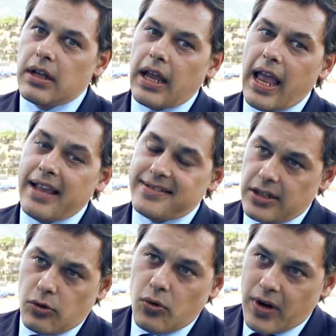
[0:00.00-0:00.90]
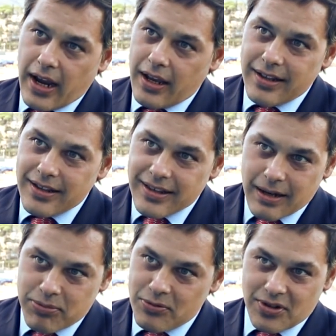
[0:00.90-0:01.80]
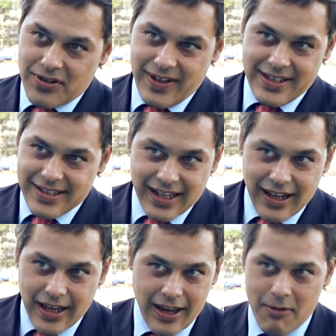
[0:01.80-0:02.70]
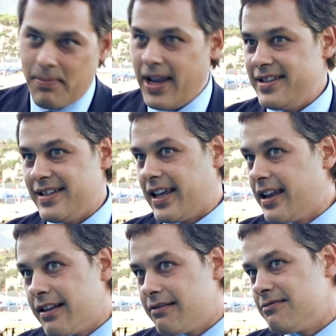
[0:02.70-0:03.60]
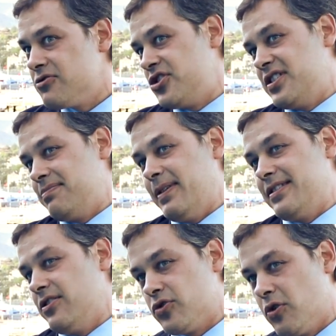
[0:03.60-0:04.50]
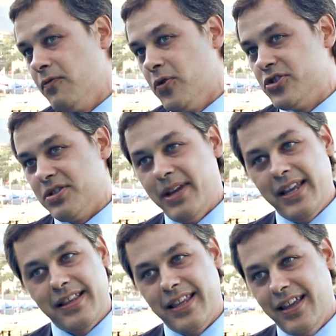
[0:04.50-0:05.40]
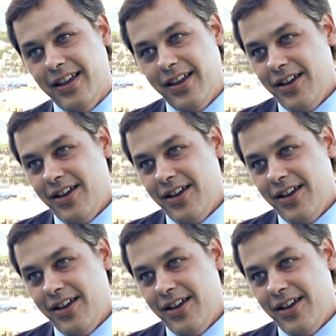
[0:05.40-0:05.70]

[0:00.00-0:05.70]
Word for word: è sicura dal punto di vista, è, è un paese che non ci si aspettano sconvolgimenti